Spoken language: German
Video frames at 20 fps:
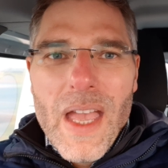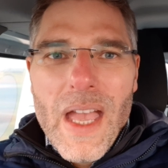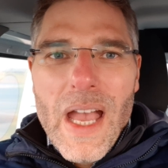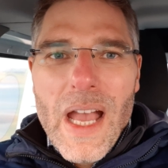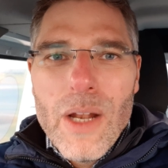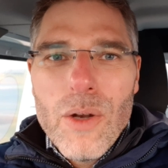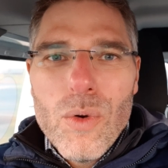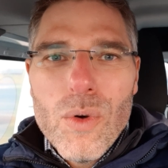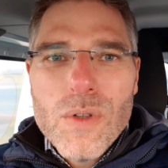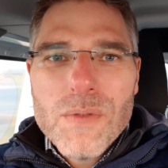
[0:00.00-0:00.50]

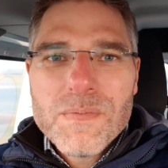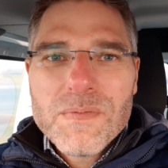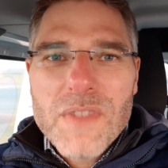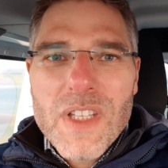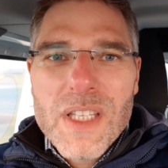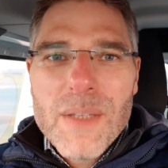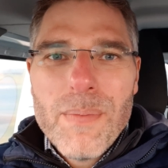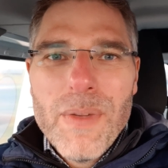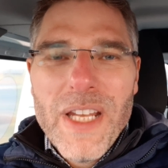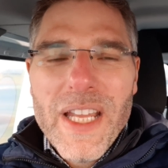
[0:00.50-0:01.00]
Hallo,
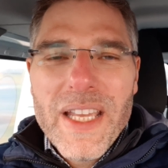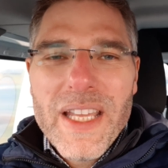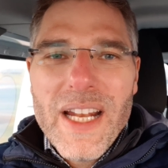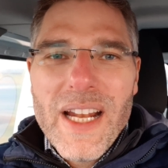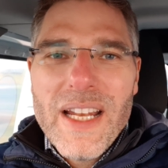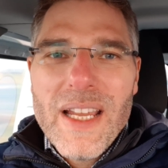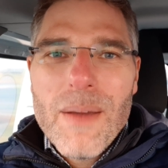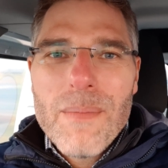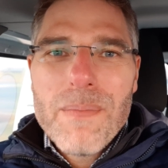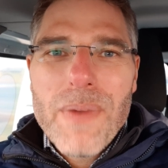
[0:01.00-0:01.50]
ich bin hier
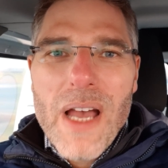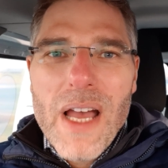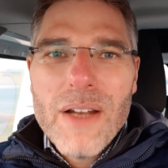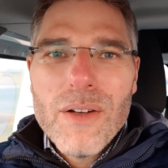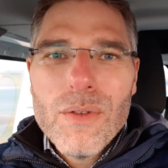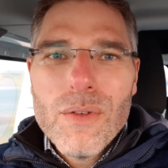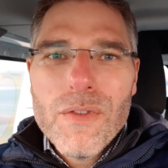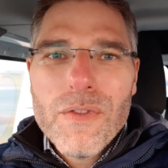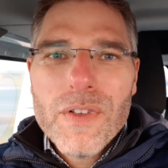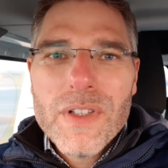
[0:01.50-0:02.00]
gerade am
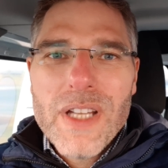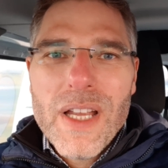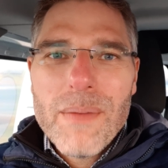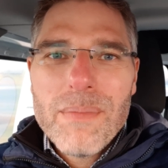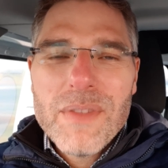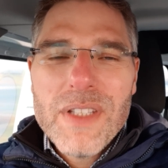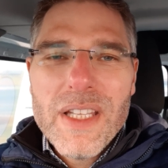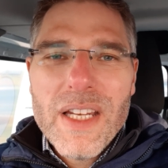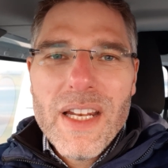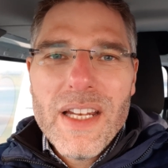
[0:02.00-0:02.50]
Bahnhof und habe
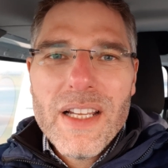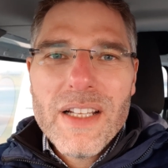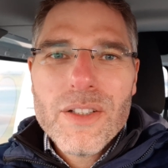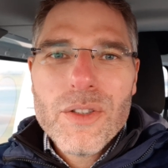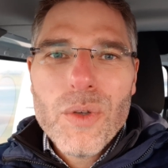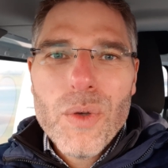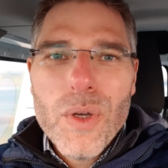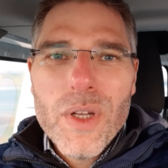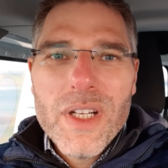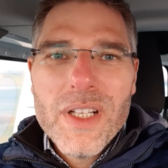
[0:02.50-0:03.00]
die
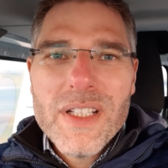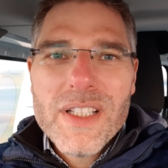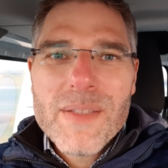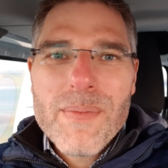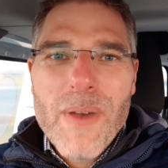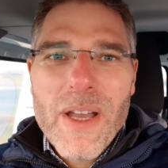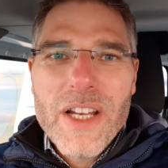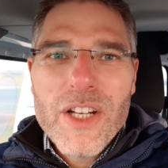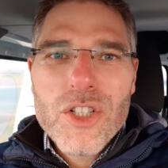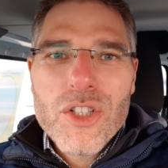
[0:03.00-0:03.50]
Redakteurin des
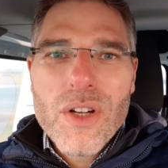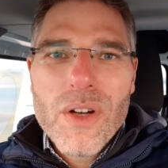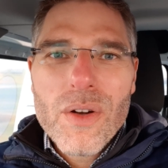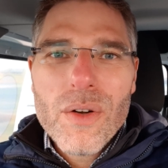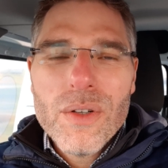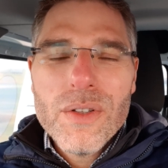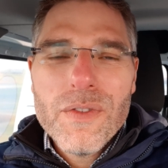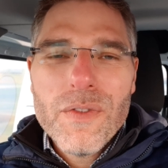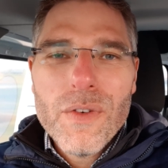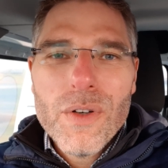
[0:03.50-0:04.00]
Bayerischen
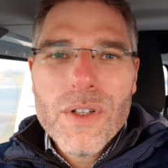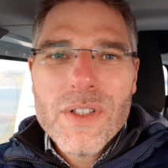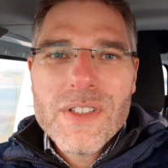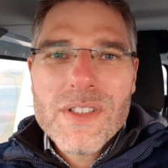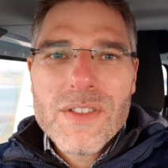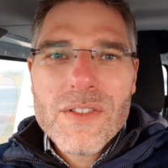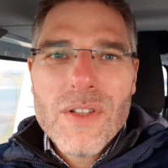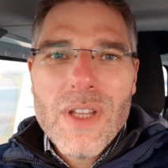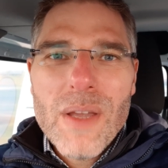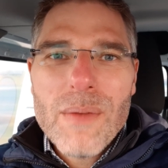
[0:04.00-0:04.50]

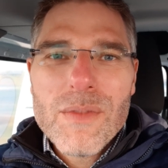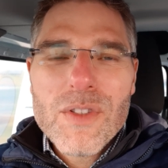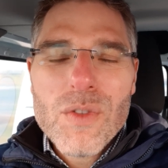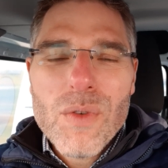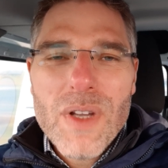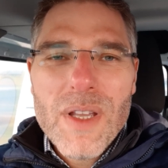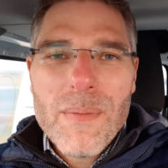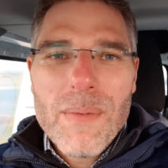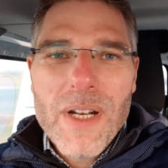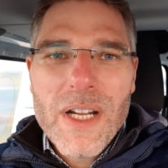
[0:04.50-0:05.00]
Rundfunks zu ihrem
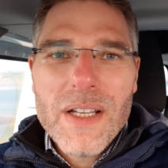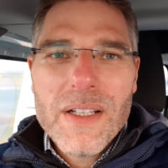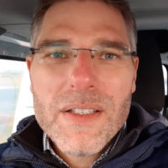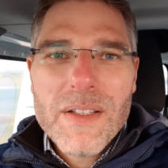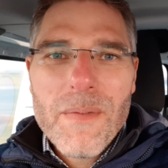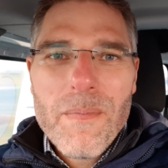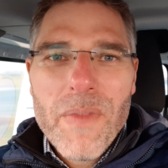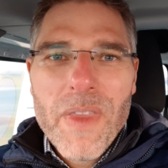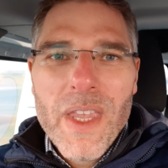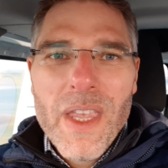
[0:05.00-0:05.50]
Zug gebracht.
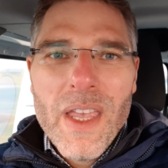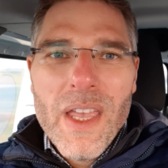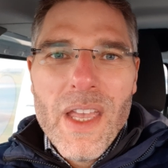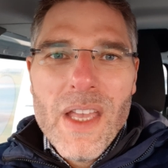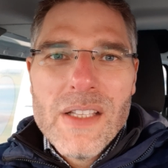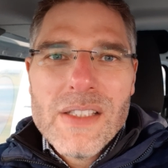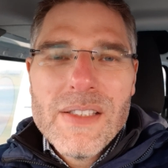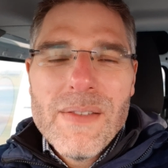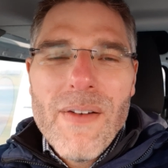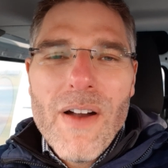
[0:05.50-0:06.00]

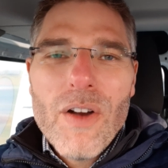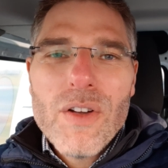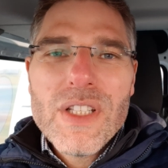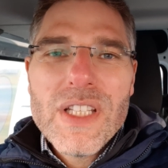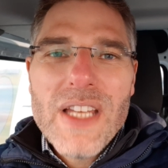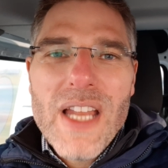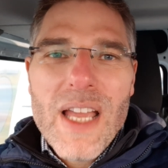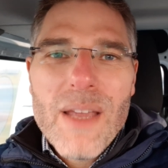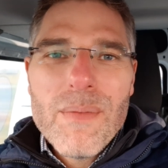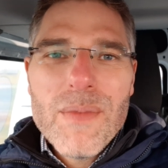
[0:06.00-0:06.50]
Sie war
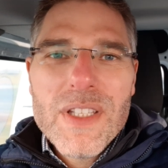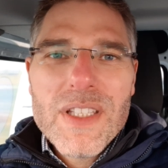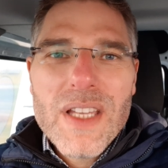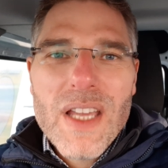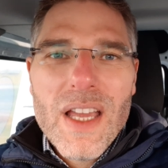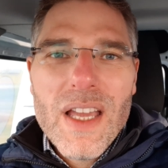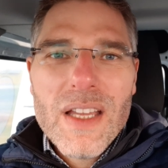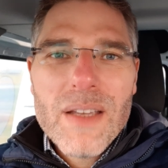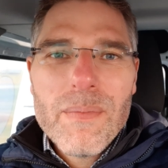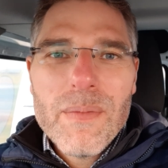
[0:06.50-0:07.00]
heute
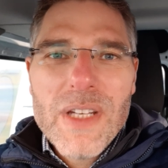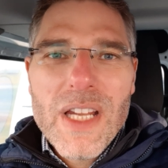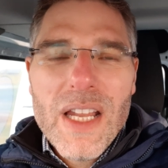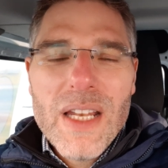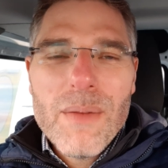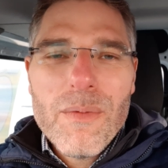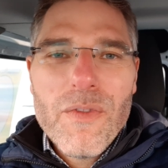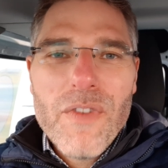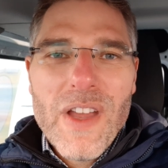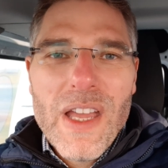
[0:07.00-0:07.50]
Nachmittag mit
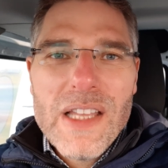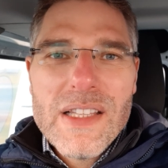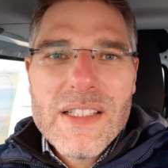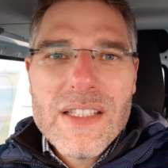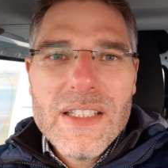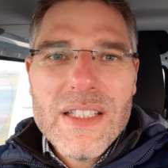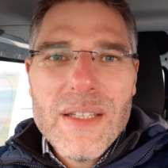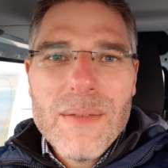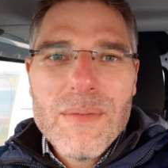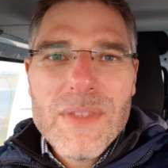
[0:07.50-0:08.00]
einem
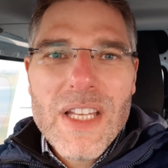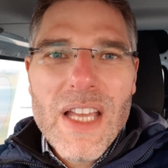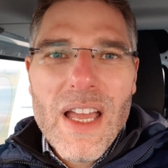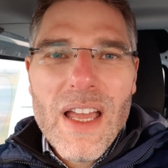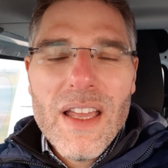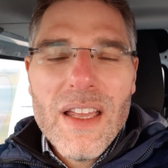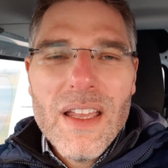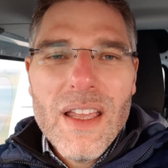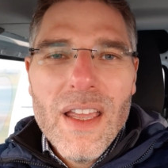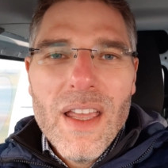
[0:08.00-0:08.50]
Fernsehteam
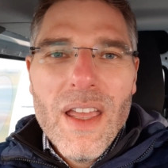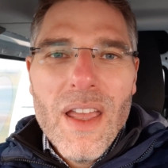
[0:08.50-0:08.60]
da